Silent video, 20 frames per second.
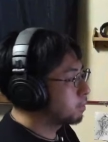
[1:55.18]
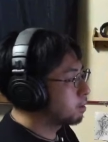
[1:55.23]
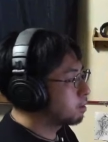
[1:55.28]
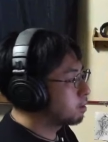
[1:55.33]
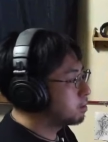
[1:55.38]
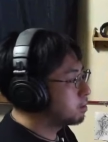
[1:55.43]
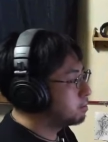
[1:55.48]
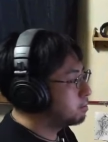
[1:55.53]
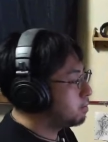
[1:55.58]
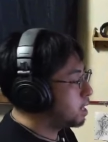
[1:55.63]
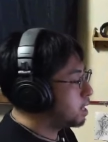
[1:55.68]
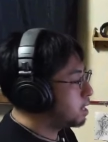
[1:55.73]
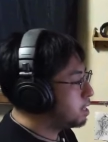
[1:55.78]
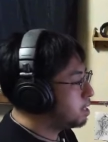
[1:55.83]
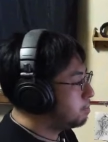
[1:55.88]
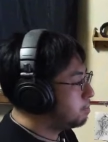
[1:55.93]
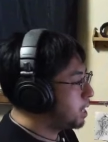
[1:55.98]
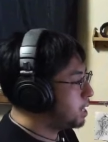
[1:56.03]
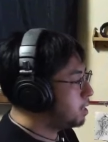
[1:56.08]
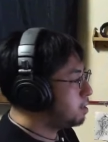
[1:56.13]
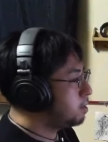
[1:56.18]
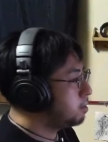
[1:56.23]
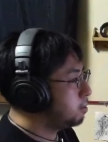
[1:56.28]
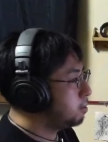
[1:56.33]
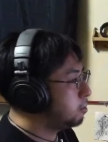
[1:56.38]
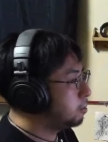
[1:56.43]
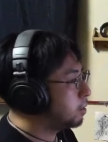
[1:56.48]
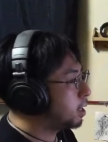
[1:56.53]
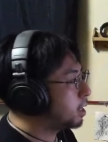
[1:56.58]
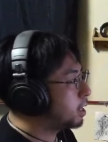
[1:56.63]
まあ、非売品の方が
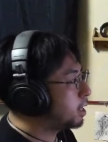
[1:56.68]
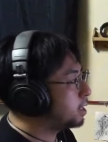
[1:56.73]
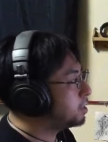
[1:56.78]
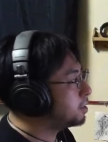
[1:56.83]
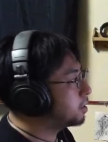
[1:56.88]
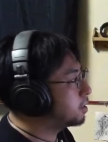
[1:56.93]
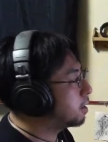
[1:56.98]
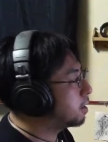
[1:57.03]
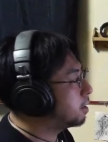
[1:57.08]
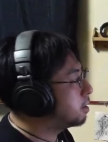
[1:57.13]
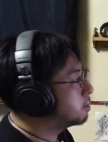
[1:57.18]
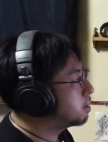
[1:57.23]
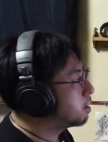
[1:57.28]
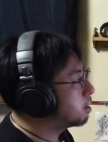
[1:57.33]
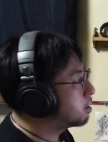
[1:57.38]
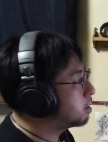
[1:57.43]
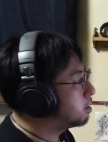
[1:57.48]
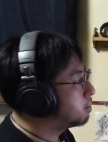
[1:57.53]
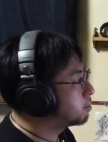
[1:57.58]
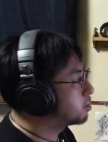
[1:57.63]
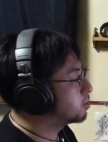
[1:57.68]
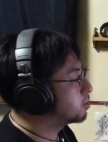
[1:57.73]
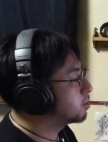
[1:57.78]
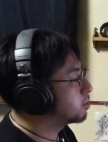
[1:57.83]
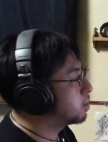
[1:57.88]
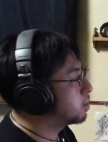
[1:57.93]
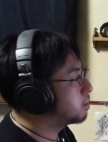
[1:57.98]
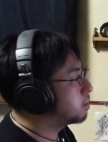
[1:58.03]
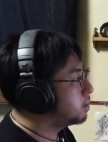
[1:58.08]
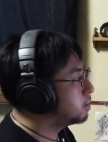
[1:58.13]
価値が高くなるかもしんないよね。
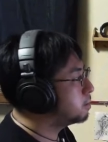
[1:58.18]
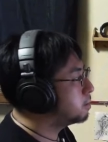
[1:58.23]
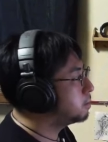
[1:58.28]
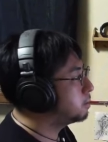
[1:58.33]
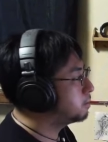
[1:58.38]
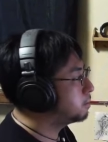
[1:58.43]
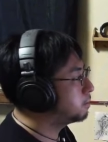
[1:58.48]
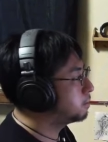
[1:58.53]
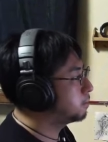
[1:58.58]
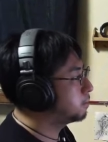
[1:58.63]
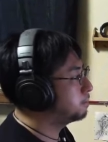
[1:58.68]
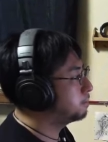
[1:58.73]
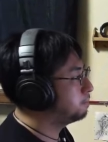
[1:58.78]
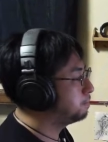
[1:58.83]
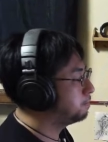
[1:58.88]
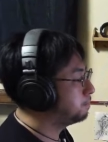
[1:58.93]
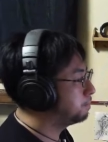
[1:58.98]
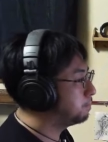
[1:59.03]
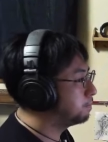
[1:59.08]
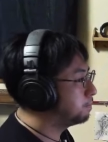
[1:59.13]
うん